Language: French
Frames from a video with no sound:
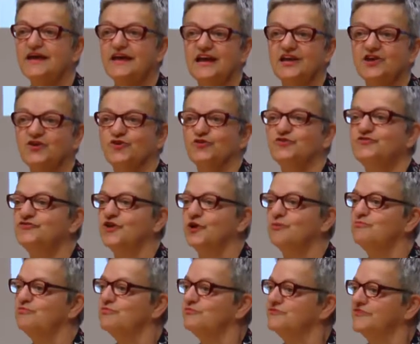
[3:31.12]
Quelque
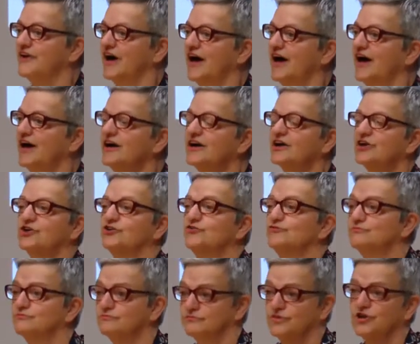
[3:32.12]
temps plus tard,
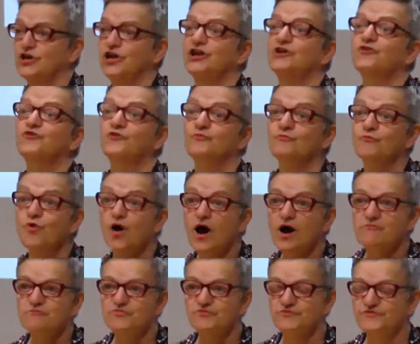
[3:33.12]
quelques
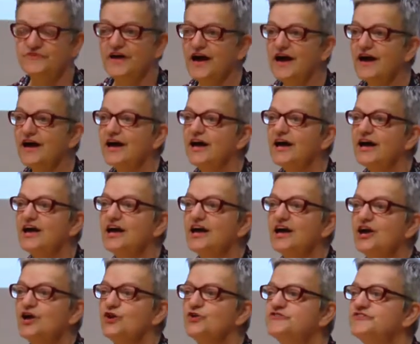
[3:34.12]
mois plus tard,
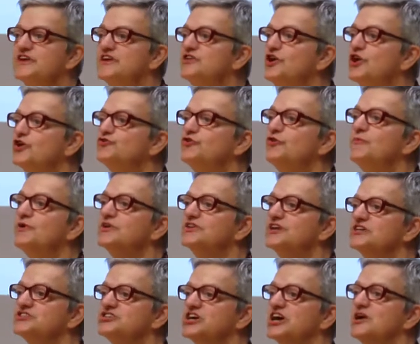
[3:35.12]
le Seigneur
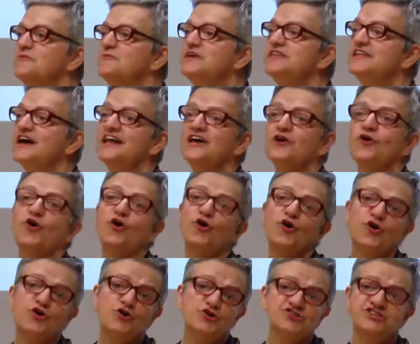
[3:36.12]
demande à Jérémie d'aller
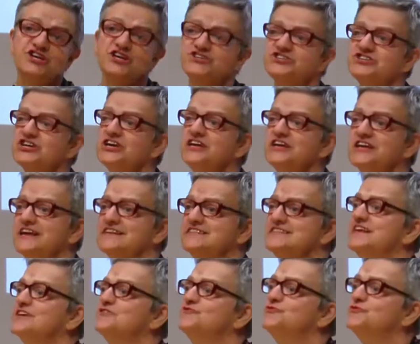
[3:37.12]
rechercher la
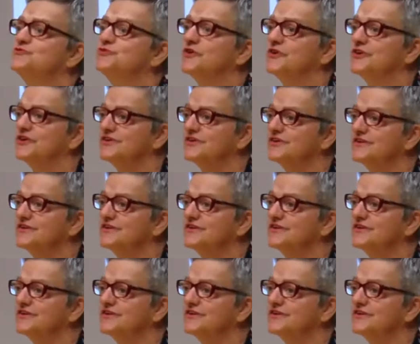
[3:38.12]
ceinture.